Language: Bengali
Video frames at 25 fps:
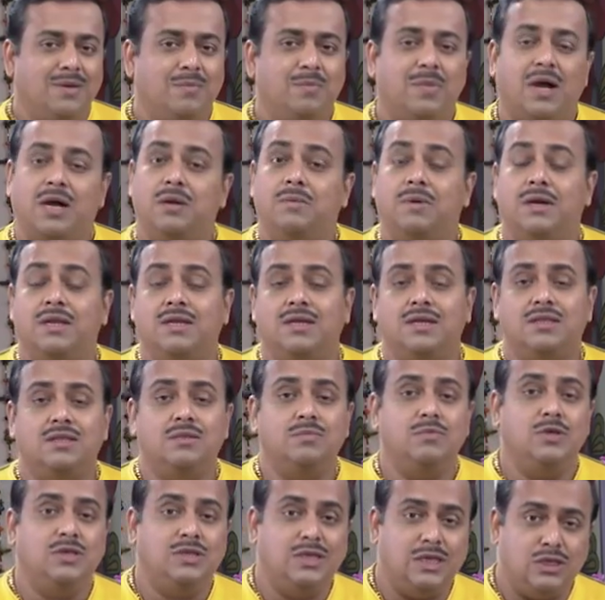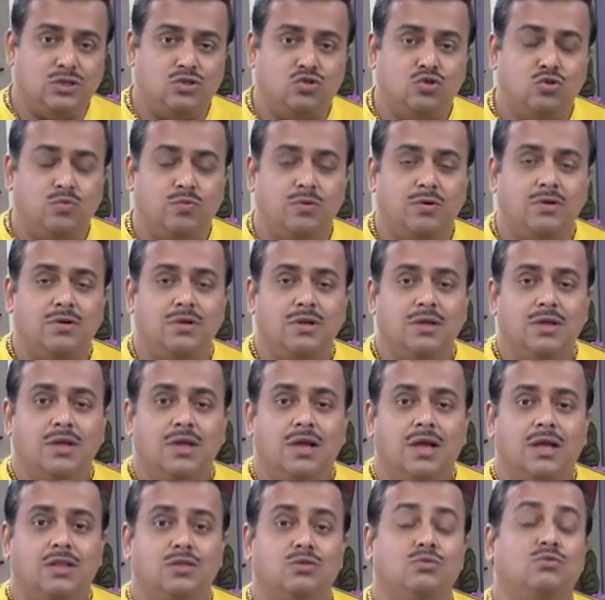পারিবারিক ক্ষেত্রে বিশেষ শুভ
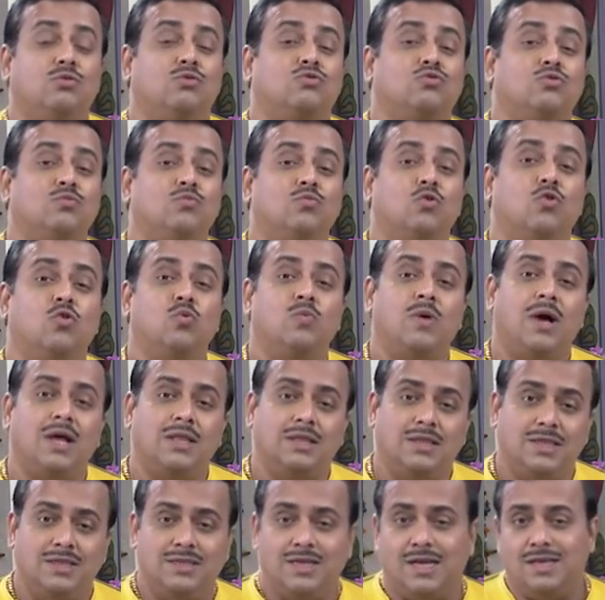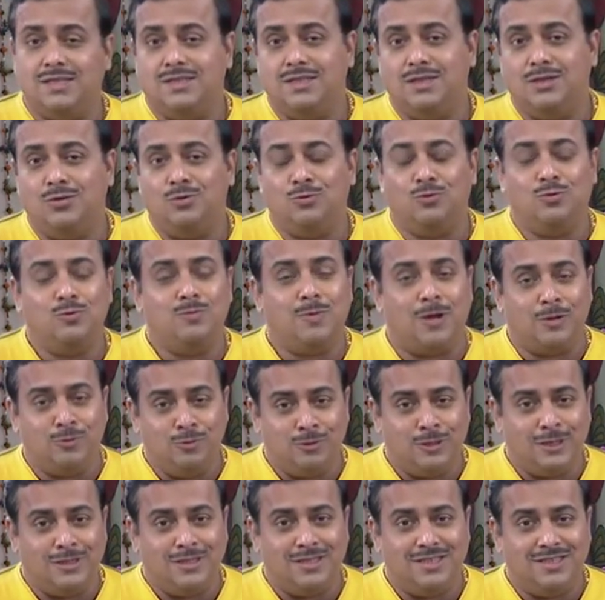নতুন বৌমা আনতে চাইছেন নতুন
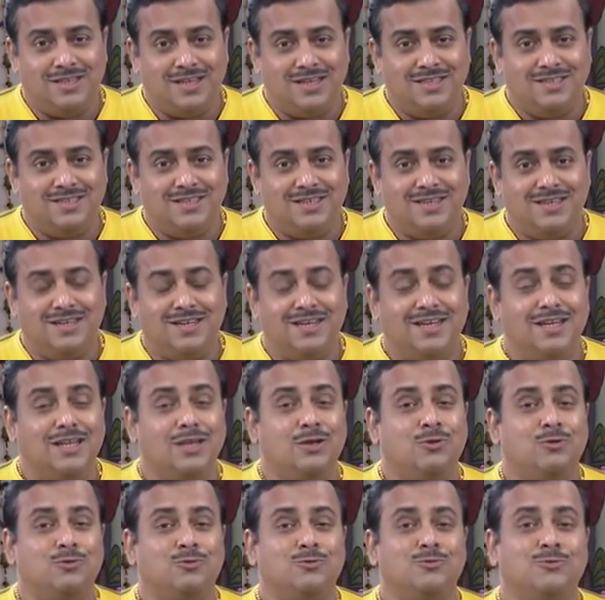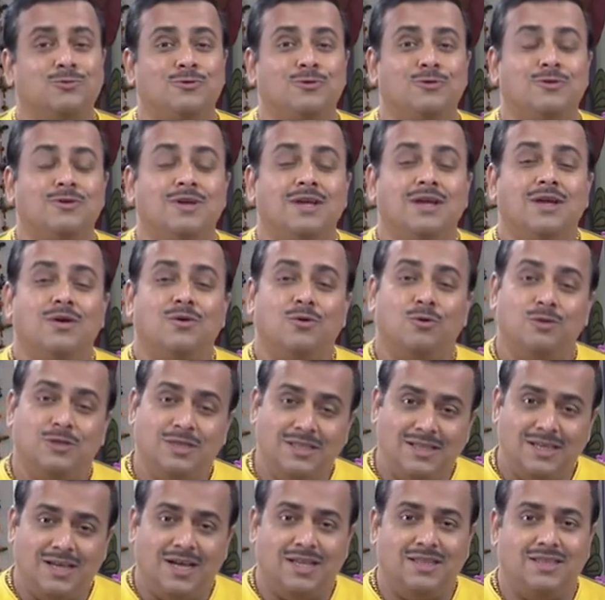মানুষ আনতে চাইছেন গৃহে নতুন কোনো
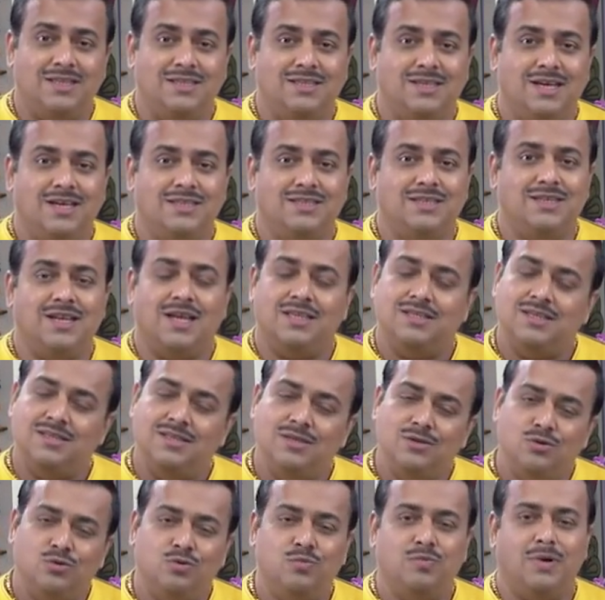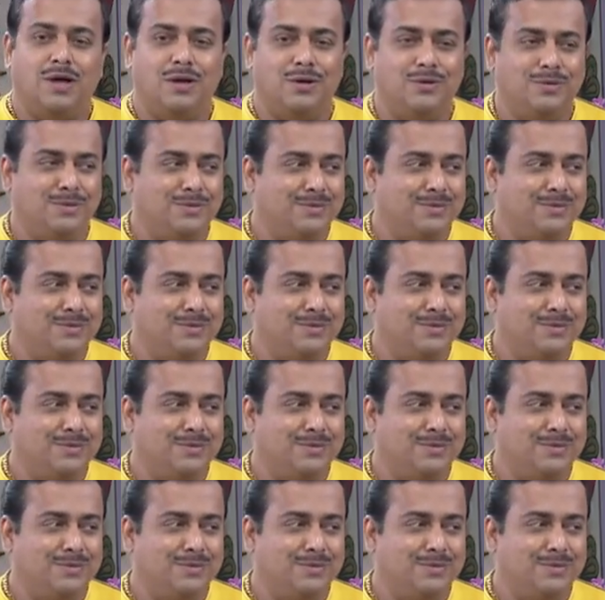অতিথি আনতে চাইছেন আজকের দিন খুব ভালো